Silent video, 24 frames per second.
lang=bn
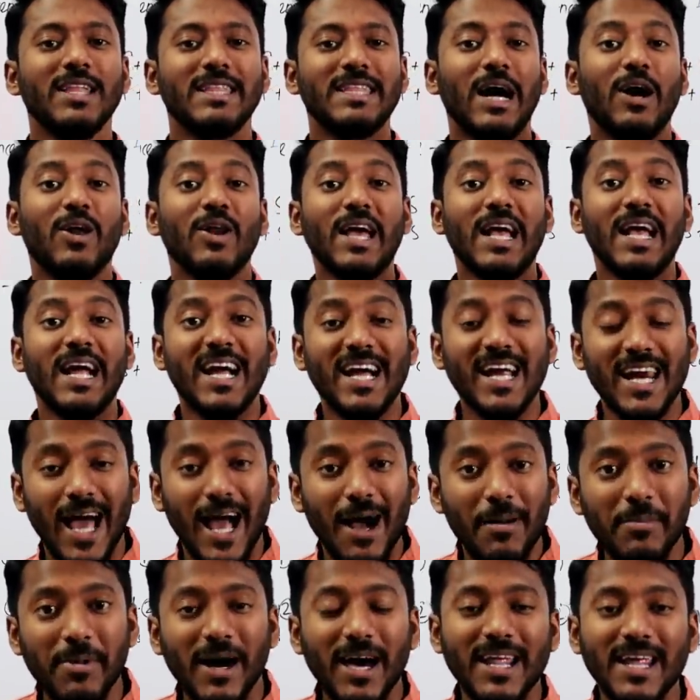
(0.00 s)
তাহলে
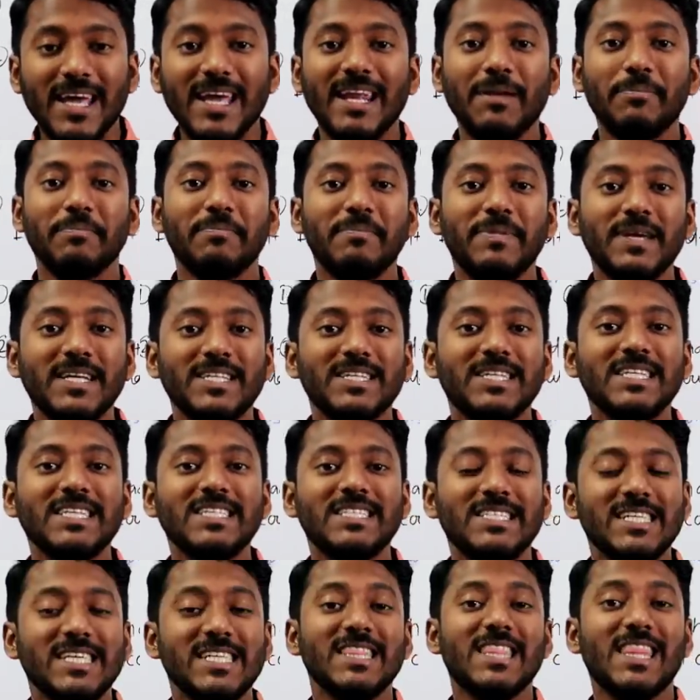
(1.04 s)
গ্রামারের বেশি
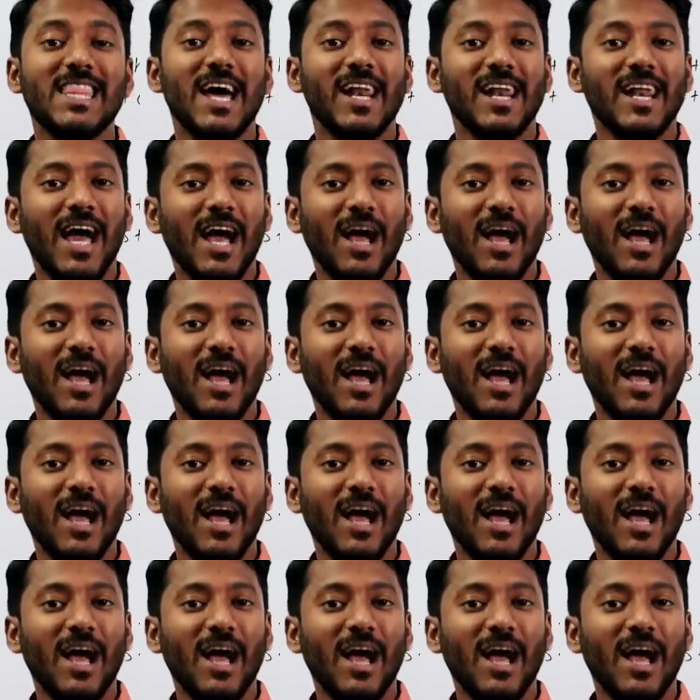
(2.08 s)
চিন্তা